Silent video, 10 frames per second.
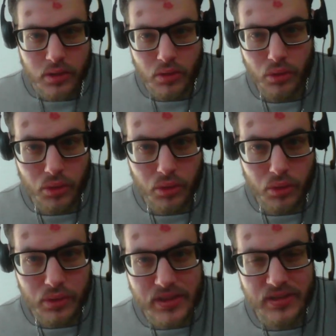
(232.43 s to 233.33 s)

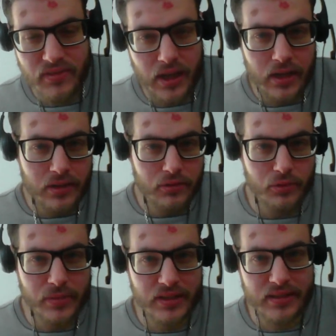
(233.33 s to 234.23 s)
Und sie war
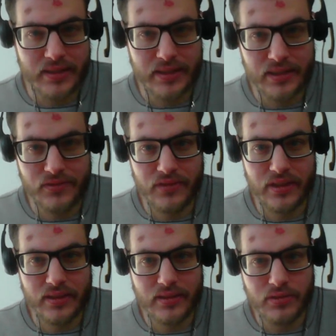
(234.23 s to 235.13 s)
über den
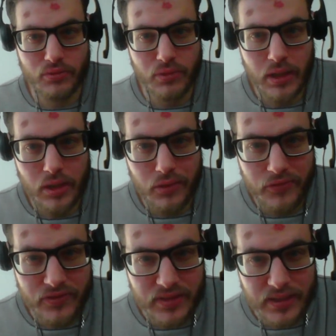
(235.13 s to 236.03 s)
Landweg nur auf
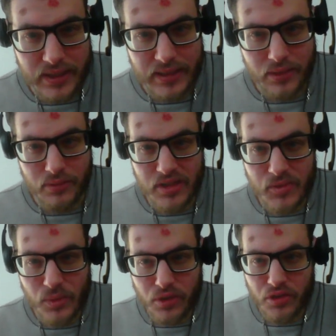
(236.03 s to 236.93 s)
einer
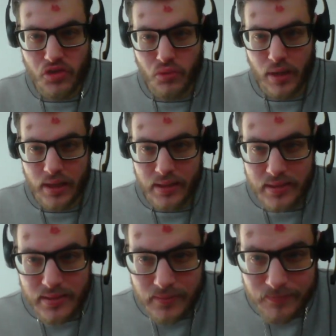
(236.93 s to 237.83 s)
Holzbrücke zu
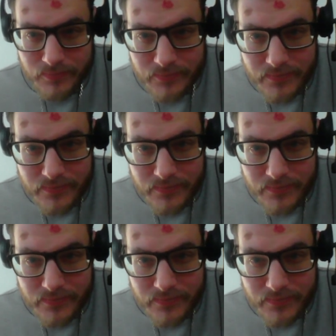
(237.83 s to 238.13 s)
erreichen.